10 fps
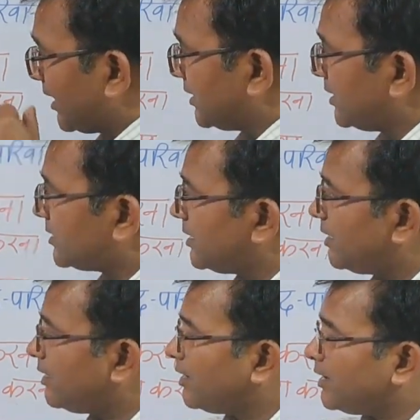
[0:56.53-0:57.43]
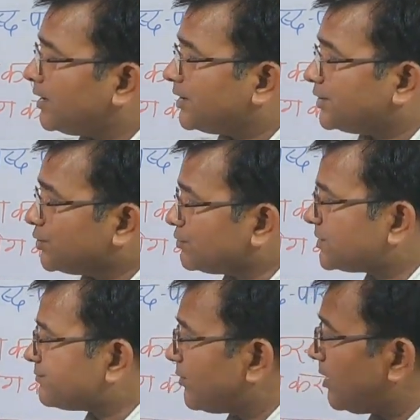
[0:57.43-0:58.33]
आगे देखिए
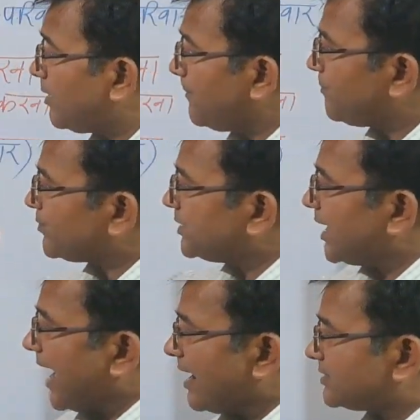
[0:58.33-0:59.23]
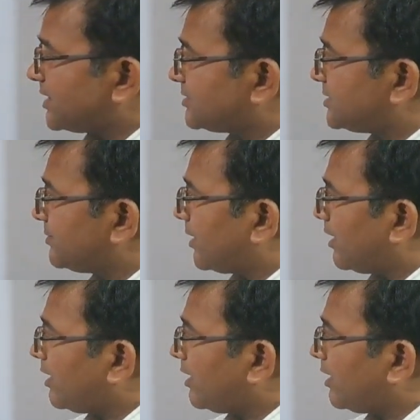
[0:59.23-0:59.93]
यूजफुल ये एडजेक्टिव